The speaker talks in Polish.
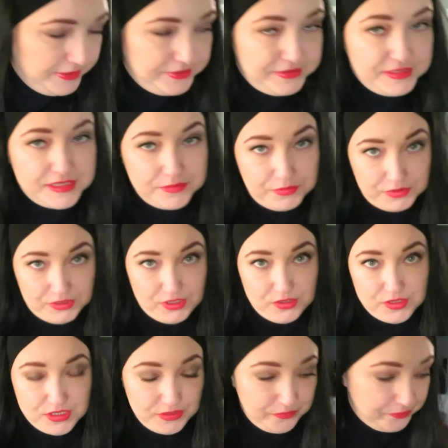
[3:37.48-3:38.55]
więc moi
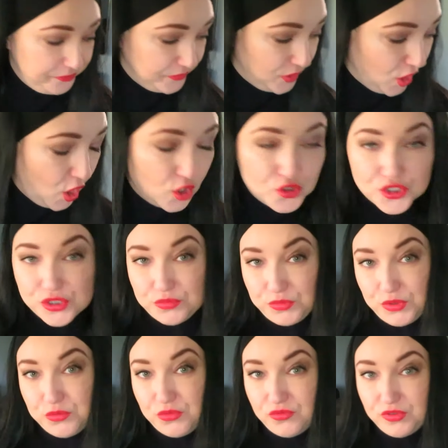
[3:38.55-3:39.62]
drodzy, o czym
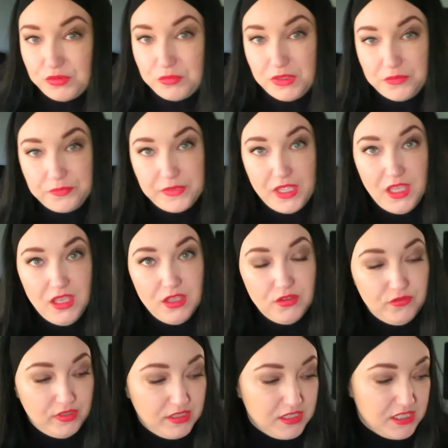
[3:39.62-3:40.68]
my mówimy?
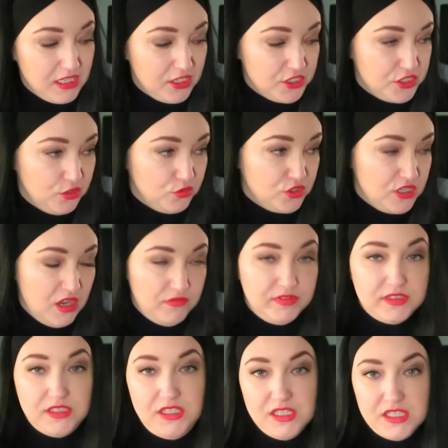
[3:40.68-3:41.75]
Więc ja się już
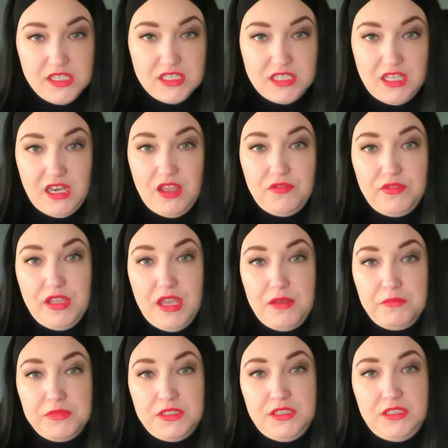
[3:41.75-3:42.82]
nawet nie
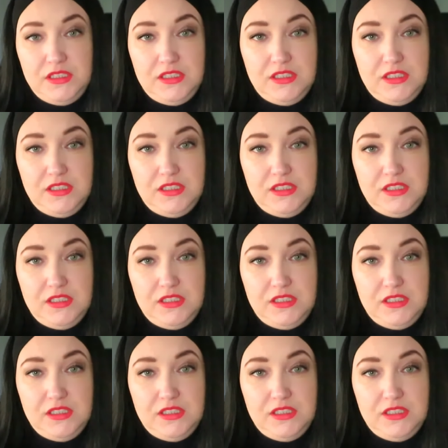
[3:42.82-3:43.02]
zastanawiam i